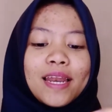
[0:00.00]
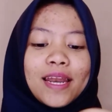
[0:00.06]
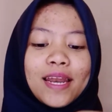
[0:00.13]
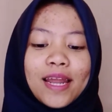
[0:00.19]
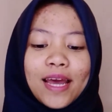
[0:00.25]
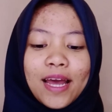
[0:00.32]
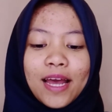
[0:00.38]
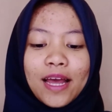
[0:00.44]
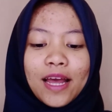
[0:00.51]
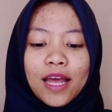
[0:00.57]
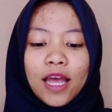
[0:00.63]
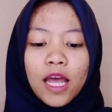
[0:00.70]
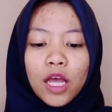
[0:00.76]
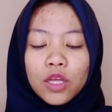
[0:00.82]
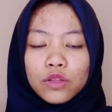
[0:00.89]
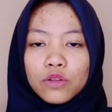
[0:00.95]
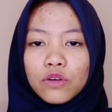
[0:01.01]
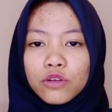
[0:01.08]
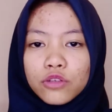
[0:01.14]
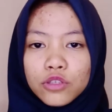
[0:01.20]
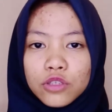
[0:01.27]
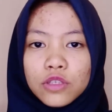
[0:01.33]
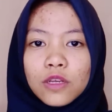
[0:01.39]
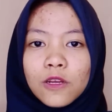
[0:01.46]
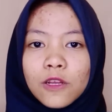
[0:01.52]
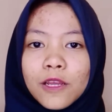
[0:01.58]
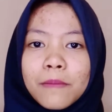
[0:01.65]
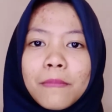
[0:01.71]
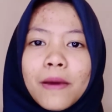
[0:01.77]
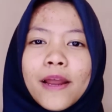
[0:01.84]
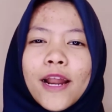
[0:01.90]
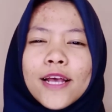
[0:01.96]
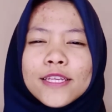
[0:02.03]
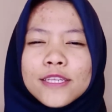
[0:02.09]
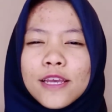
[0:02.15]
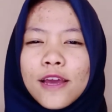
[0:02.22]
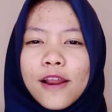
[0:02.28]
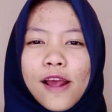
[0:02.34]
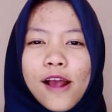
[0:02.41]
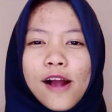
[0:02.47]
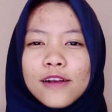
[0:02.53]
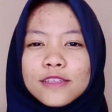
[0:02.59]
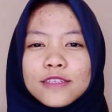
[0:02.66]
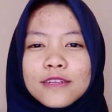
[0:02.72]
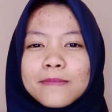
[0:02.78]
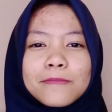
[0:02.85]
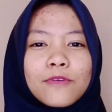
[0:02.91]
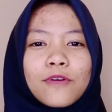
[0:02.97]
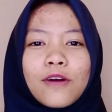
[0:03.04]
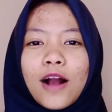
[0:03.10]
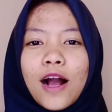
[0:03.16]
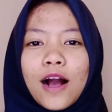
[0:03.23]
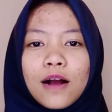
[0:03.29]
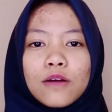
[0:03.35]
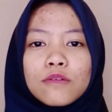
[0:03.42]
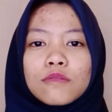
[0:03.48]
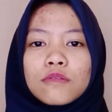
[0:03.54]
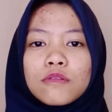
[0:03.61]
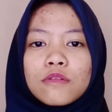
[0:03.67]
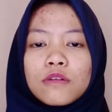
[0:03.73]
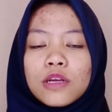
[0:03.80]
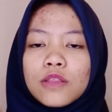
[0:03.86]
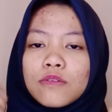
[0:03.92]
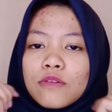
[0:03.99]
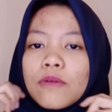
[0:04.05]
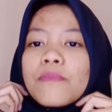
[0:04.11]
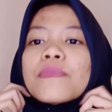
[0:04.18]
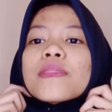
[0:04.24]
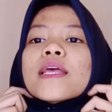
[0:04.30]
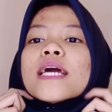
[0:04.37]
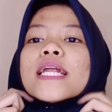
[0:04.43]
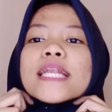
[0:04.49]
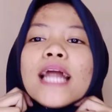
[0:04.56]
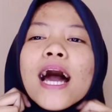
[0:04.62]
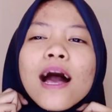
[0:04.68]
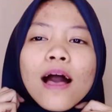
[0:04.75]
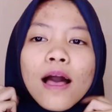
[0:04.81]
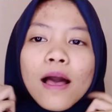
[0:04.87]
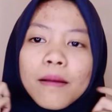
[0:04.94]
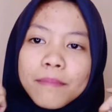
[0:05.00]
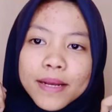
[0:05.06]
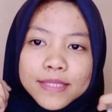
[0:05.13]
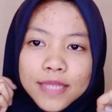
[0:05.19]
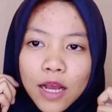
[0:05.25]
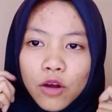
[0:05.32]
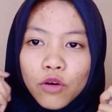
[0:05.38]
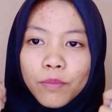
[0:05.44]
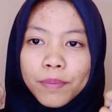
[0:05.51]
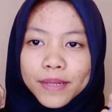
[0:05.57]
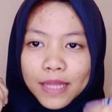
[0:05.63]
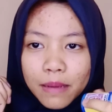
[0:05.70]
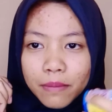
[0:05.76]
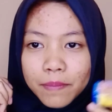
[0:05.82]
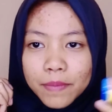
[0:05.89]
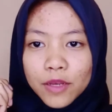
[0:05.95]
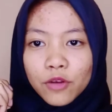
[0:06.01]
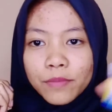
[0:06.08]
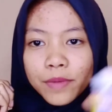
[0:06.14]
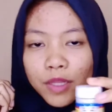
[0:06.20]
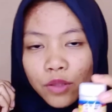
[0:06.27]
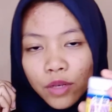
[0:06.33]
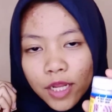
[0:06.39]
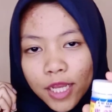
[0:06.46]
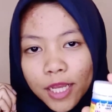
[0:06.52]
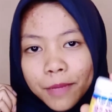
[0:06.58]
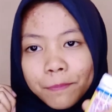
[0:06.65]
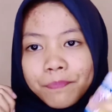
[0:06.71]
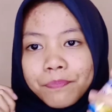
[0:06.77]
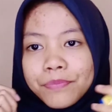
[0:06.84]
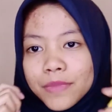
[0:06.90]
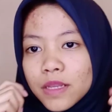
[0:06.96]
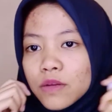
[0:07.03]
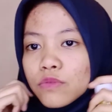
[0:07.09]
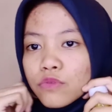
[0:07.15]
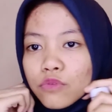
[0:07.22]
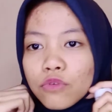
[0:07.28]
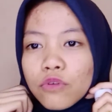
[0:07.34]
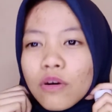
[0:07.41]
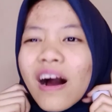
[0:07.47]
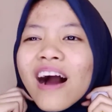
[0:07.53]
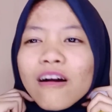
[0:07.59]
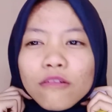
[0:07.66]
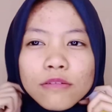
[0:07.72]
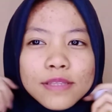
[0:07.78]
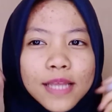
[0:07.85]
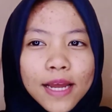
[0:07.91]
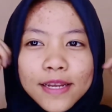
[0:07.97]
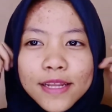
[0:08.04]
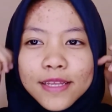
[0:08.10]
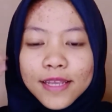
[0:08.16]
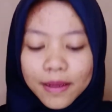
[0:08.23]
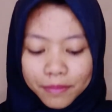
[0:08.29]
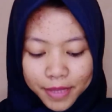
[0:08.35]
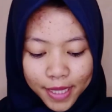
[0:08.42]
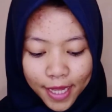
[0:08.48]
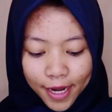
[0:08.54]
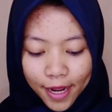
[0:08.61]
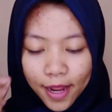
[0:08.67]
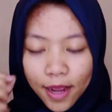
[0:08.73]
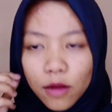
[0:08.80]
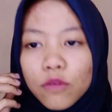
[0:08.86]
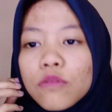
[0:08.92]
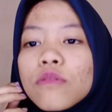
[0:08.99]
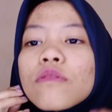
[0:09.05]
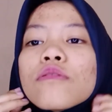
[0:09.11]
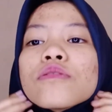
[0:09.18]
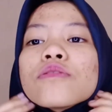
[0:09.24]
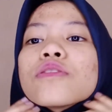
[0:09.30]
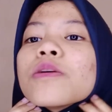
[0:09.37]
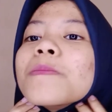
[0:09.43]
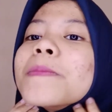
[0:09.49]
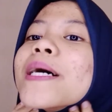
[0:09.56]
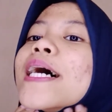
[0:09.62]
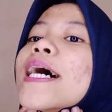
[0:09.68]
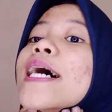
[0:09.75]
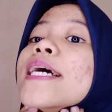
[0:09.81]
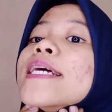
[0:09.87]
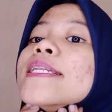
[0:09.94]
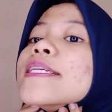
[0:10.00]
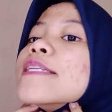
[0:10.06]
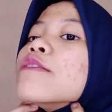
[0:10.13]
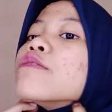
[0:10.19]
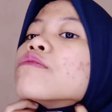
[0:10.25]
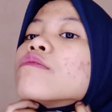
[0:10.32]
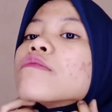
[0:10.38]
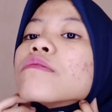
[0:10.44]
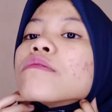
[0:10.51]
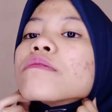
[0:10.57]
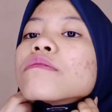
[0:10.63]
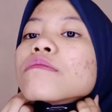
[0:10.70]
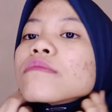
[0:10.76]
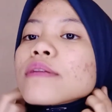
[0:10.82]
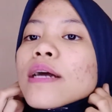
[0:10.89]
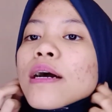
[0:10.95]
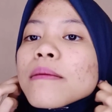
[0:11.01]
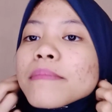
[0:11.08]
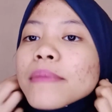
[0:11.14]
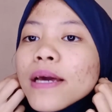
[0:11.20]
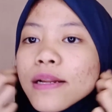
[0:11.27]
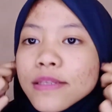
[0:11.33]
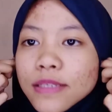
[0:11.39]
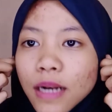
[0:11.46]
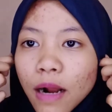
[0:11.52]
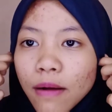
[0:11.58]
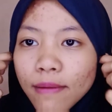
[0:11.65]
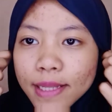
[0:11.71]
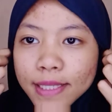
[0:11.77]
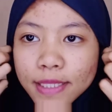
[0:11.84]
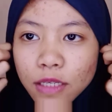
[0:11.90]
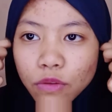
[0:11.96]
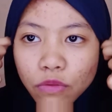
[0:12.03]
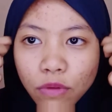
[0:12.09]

nah terus gimana sih reaksi di muka aku gitu nah pas aku pertama minum ini tuh aku tadinya bentar ya aku coba ini dulu nah biar jerawatnya